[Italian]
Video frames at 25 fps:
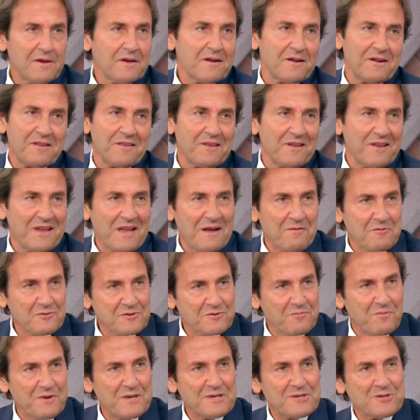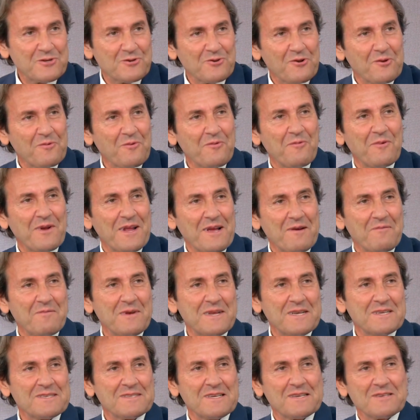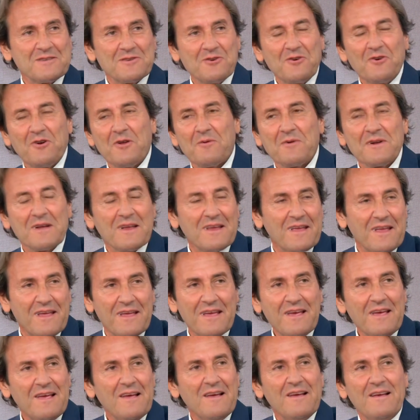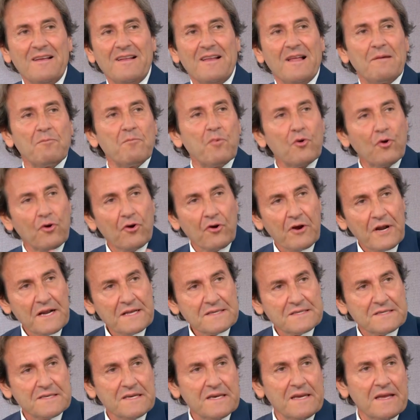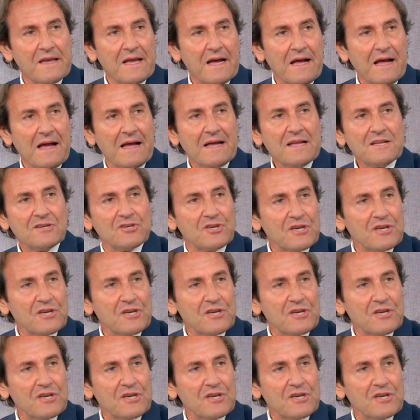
critichiamo spesso la pubblica amministrazione perché la burocrazia ci